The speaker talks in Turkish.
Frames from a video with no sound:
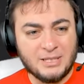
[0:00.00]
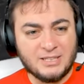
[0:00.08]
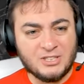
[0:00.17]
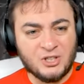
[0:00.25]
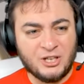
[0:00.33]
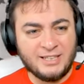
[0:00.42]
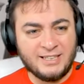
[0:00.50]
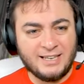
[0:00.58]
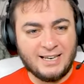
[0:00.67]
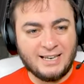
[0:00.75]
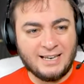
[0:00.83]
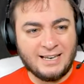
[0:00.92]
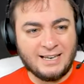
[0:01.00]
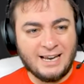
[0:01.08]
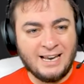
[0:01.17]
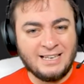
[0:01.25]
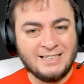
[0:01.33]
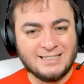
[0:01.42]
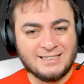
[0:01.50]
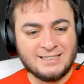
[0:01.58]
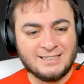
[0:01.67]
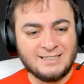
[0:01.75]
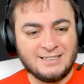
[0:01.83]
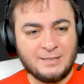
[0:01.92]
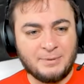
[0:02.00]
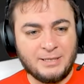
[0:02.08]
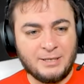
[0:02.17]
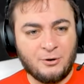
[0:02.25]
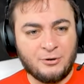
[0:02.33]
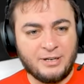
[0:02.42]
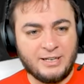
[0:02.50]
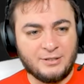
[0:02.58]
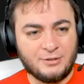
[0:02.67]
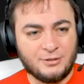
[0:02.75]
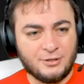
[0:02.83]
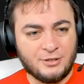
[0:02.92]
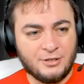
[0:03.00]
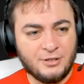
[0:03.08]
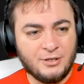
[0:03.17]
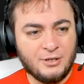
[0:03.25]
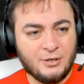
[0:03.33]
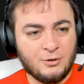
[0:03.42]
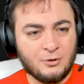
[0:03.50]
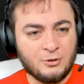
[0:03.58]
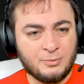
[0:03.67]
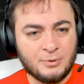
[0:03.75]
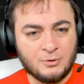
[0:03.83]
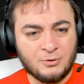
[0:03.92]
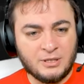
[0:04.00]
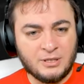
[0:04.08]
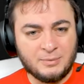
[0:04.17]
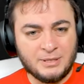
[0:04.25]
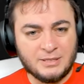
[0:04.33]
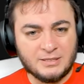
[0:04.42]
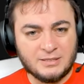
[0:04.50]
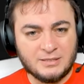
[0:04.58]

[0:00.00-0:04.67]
şeyin, el yazısının da bir örneği diyor. Onu bir Why don't you